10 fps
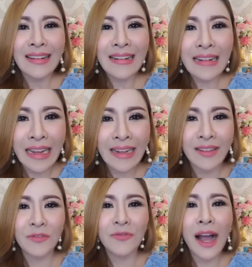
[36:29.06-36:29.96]
กฤษ
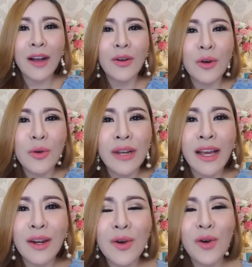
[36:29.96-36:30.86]
ฟังครู
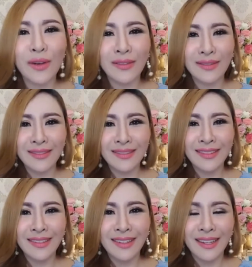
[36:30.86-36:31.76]
นะลูก
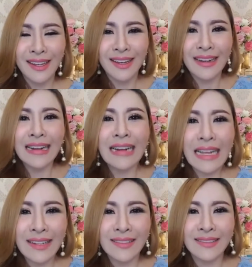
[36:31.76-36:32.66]
ก
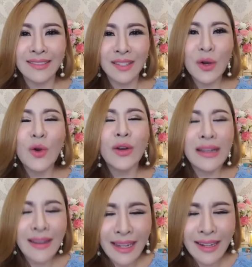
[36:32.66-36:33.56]
ฤษคุณ
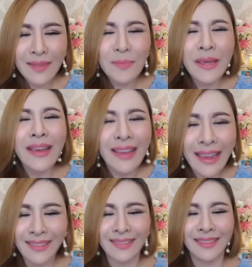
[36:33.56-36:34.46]
กฤษพี่ก
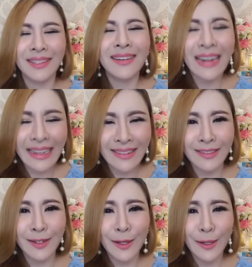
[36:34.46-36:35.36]
ฤษกฤษ
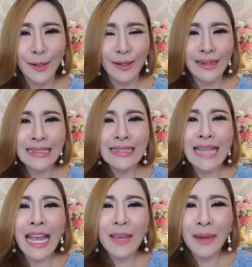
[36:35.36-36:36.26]
ใจ
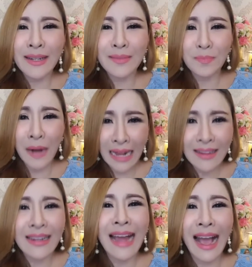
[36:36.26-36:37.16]
มันปราร
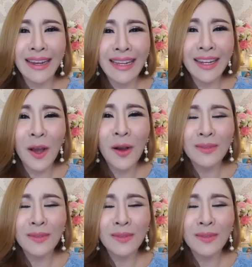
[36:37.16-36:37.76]
ถนาดีเนาะ